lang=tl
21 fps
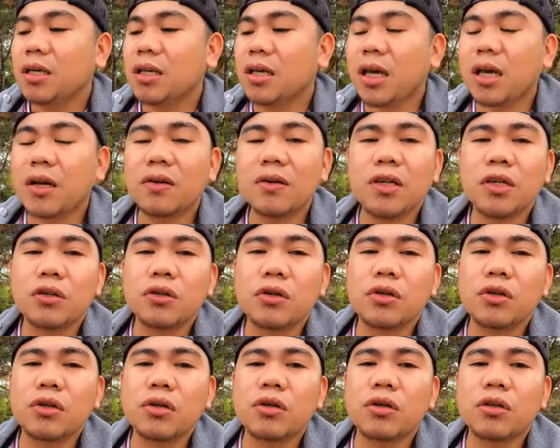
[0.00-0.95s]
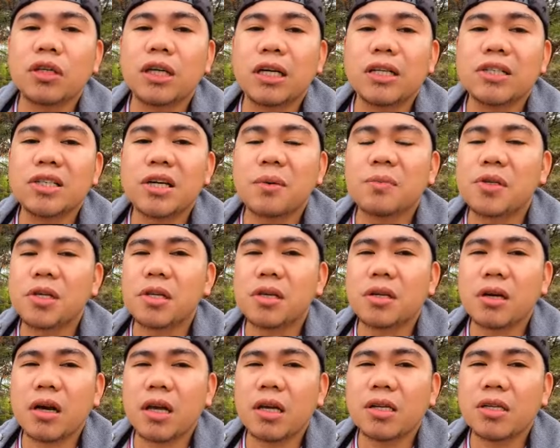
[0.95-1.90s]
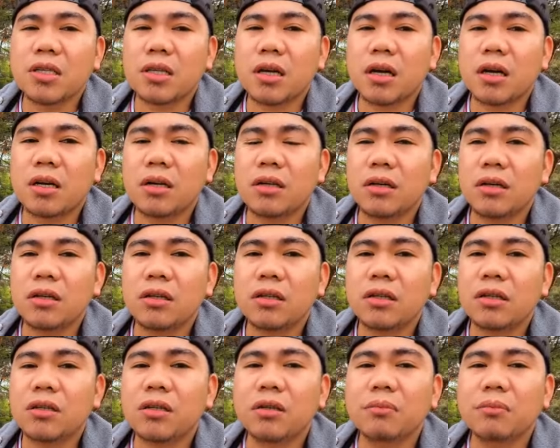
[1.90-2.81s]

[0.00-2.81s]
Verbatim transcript: lagay ko dito yung uh, jobs in Croatia or